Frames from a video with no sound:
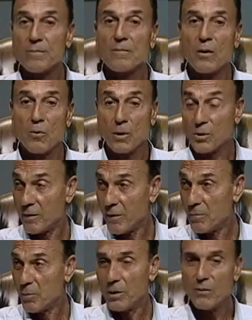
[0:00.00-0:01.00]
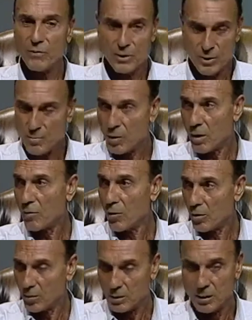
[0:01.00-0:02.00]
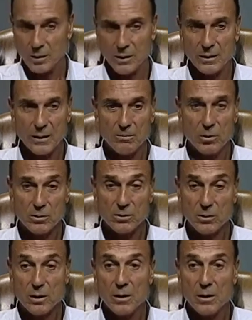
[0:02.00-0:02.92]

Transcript: Quando arrivammo lì feci il mio lavoro di, de, da Boston,